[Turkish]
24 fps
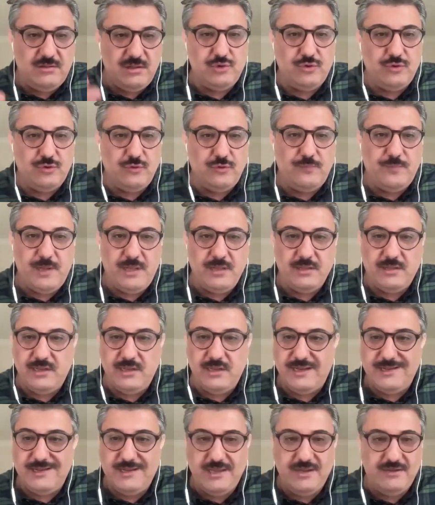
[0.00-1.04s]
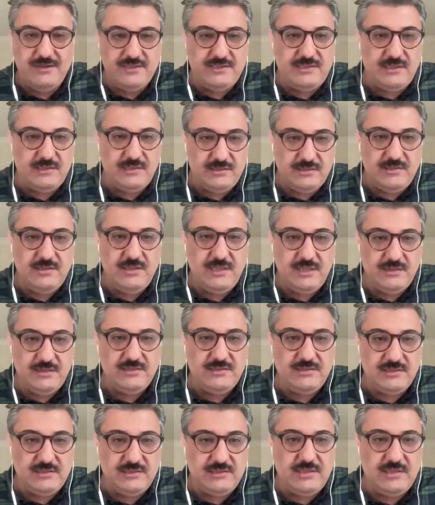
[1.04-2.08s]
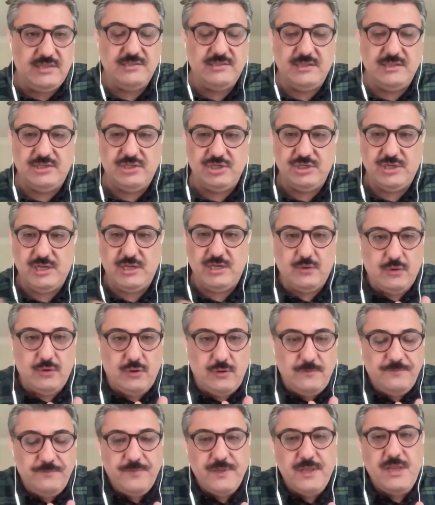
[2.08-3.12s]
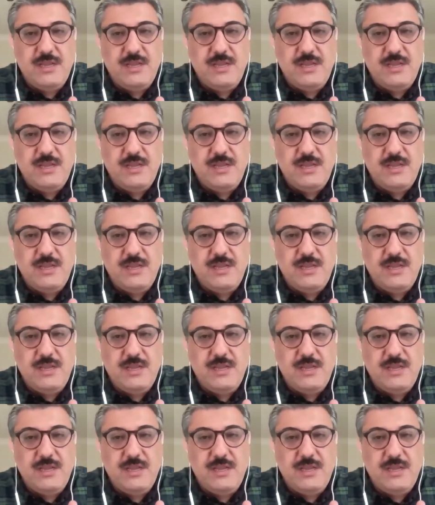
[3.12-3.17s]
John Locke Balkan and Near Eastern, Near Eastern Studies'de çıkan o